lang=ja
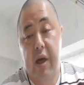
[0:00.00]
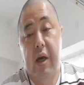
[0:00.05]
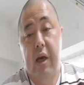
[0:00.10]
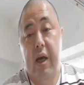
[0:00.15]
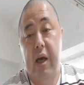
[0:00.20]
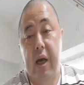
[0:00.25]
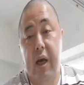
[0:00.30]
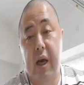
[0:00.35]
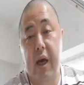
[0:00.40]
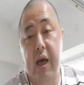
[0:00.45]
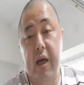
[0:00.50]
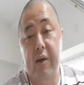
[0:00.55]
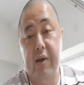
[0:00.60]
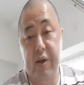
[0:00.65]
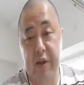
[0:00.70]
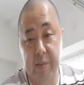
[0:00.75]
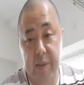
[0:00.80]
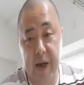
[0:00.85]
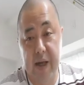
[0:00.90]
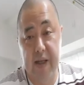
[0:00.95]
えー、
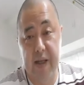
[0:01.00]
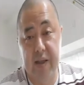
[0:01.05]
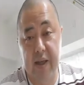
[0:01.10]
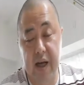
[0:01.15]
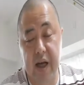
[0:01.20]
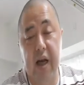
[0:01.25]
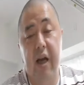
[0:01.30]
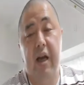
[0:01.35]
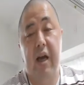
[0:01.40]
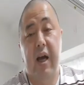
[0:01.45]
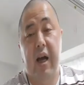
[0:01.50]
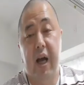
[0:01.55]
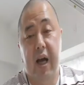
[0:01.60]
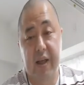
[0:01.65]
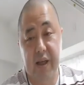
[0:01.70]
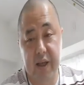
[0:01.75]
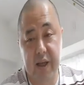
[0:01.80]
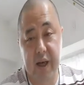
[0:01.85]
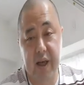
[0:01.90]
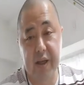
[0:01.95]
車椅子が
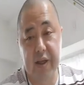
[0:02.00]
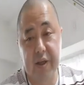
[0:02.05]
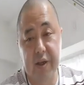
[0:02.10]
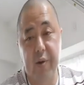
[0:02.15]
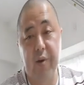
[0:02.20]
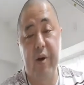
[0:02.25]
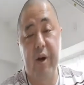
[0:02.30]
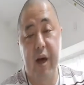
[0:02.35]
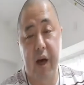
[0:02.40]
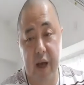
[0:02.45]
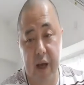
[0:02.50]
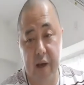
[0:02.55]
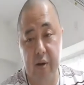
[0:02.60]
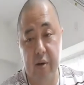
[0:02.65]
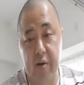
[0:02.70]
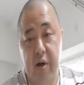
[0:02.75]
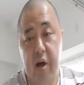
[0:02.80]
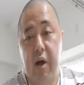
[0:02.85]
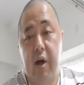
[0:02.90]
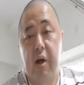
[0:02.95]
20日市を変え
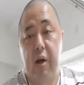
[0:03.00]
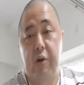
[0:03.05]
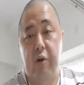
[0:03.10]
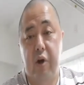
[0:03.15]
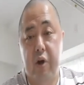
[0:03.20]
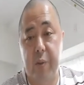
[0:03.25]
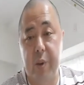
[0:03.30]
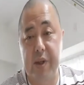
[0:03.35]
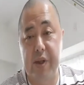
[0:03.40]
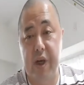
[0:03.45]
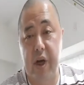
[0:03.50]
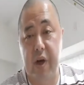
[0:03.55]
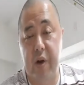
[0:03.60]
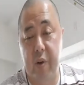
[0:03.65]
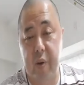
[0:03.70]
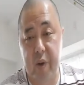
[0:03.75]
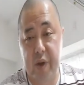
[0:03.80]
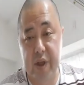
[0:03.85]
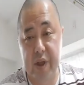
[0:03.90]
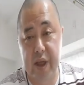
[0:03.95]
る、徳正
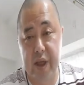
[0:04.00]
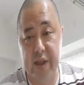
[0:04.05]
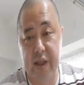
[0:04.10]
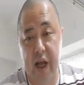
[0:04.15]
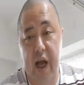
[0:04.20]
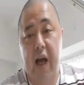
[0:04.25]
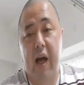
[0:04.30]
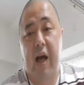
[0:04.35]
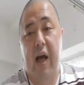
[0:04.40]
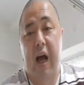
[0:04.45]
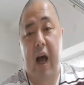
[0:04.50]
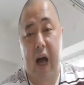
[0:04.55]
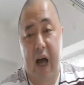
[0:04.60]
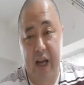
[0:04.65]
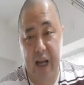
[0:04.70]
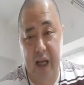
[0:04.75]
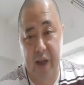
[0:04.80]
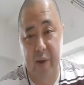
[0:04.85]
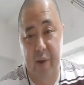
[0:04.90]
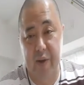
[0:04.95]
光一でした。あ
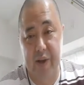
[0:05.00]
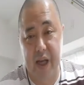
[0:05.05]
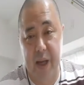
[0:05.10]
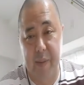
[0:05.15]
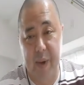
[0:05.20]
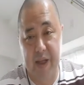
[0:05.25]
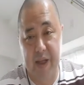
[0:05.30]
りがとうございまし